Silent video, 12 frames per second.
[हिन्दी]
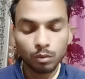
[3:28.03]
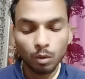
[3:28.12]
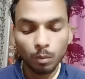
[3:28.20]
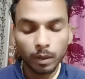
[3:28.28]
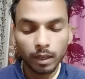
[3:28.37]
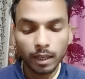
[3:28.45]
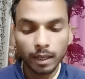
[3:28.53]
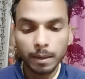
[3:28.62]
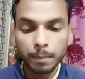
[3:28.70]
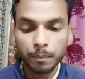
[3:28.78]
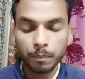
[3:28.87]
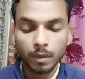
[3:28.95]
उसको ओपन करें
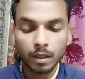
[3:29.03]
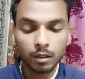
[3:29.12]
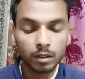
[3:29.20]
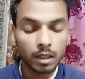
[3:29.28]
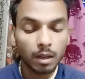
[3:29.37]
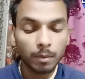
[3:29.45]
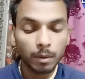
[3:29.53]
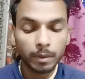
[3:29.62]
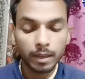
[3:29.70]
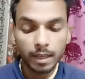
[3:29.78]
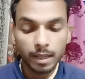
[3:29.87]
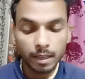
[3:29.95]
जहाँ पर
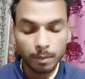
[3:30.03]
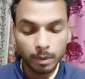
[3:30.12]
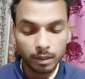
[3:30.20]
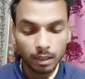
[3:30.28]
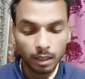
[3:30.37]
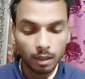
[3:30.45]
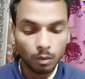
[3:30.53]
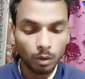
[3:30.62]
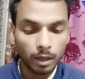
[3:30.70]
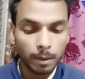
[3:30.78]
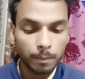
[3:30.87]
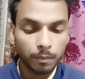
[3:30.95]
भी ये इमेज रखा
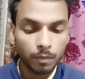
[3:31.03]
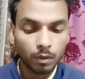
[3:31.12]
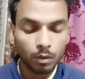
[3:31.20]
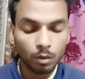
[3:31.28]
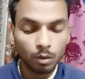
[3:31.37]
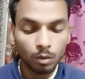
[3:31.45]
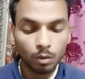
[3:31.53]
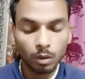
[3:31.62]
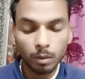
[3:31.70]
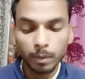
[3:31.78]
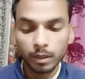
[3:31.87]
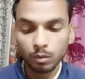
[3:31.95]
हुआ है तो
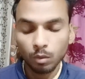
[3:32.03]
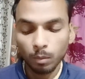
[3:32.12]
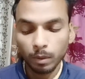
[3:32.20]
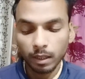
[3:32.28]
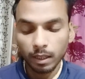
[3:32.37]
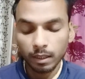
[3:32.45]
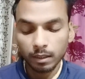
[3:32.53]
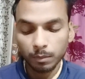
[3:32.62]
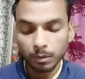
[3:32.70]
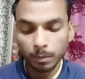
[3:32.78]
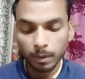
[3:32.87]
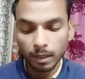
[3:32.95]
इमेज को ओपन करें
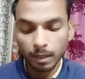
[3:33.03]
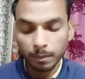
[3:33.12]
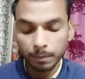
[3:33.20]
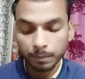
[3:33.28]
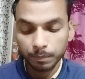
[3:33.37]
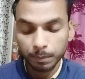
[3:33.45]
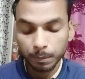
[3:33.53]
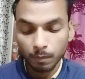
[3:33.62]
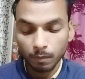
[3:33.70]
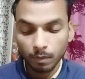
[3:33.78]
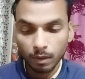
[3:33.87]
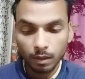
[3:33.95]
सबसे पहले
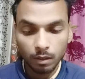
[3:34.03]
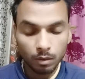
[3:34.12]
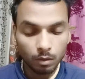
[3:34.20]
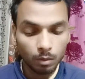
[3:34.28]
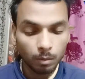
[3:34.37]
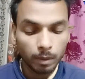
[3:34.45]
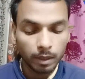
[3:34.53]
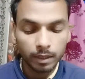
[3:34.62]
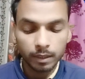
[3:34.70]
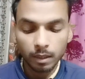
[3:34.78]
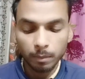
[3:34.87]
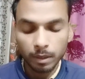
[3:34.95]
तो मैं
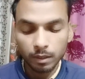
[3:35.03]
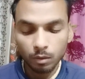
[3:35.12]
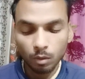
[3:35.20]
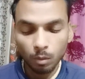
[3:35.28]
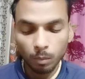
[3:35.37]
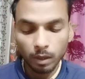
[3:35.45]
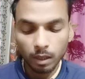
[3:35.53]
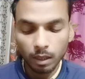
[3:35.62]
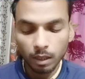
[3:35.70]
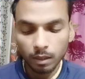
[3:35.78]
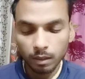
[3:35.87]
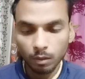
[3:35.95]
इस इमेज को ओपन
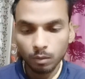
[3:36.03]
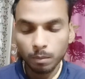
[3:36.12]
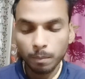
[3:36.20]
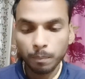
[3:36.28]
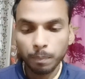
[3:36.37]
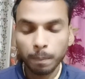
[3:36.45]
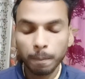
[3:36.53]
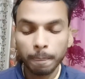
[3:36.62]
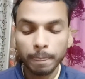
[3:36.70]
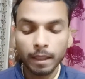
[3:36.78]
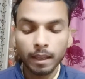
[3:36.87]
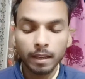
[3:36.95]
कर लेता हूँ
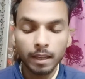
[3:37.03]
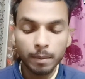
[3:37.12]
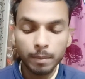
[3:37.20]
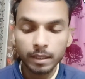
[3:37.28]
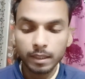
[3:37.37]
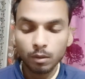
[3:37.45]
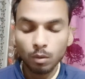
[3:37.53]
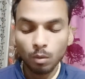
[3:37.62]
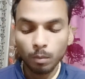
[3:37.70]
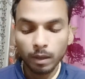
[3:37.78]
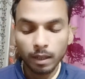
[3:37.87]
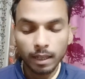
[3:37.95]
इमेज को
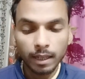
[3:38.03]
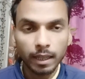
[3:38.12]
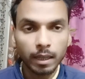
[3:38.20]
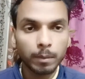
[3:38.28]
ओपन करने